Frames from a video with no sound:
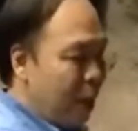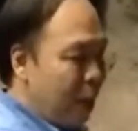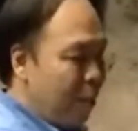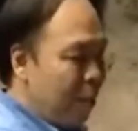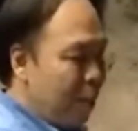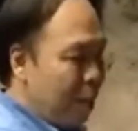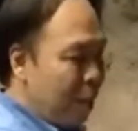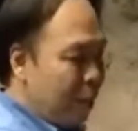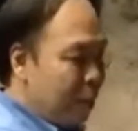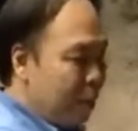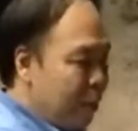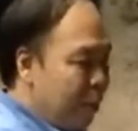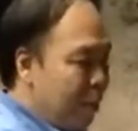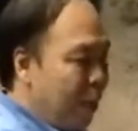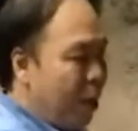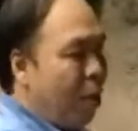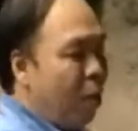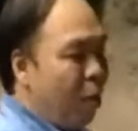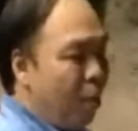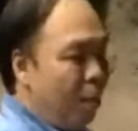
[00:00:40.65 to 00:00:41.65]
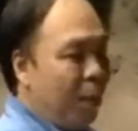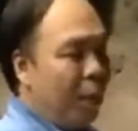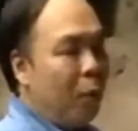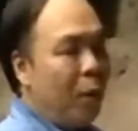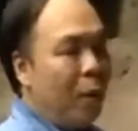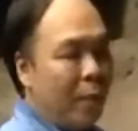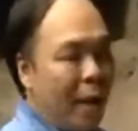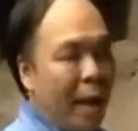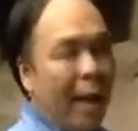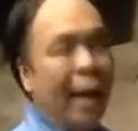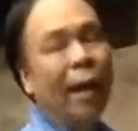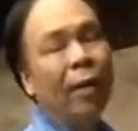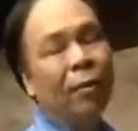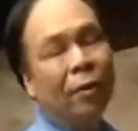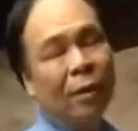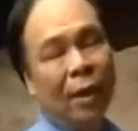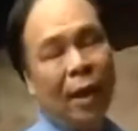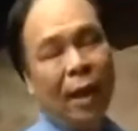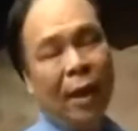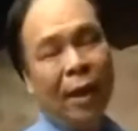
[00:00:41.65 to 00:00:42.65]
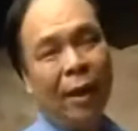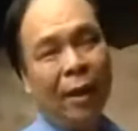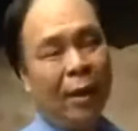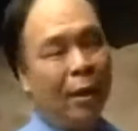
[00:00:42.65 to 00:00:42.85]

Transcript: นะครับซึ่งประกอบไปด้วยแร่แคลไซ